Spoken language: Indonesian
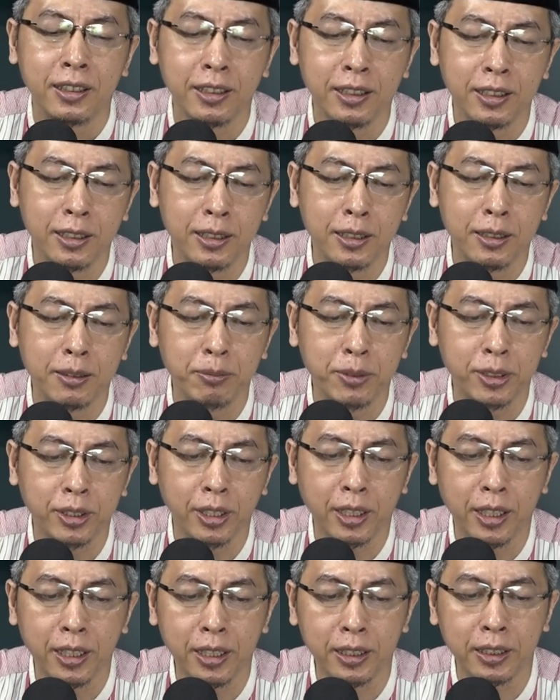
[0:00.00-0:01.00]
ya
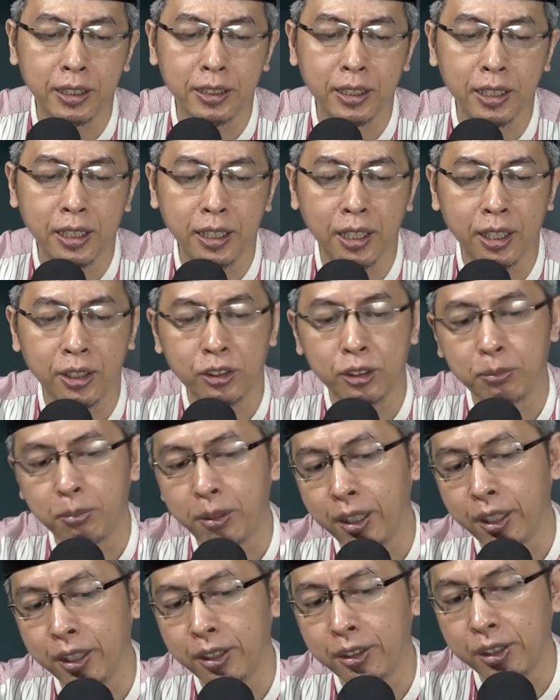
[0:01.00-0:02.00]
bisa kita jadikan
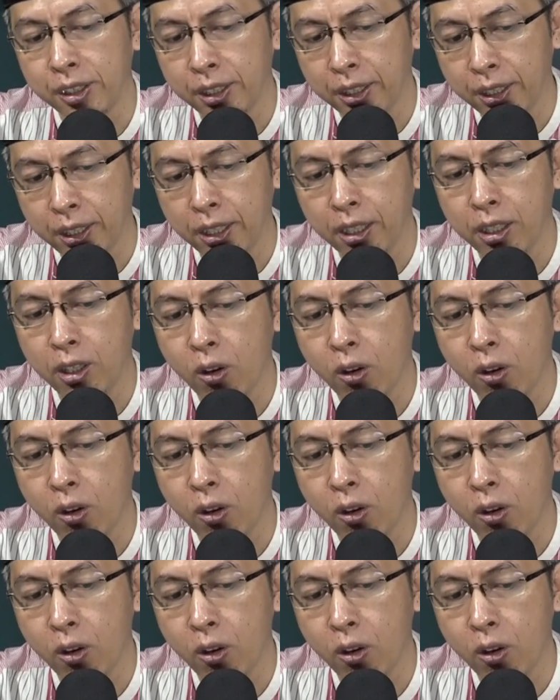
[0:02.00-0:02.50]
sebagai zikir,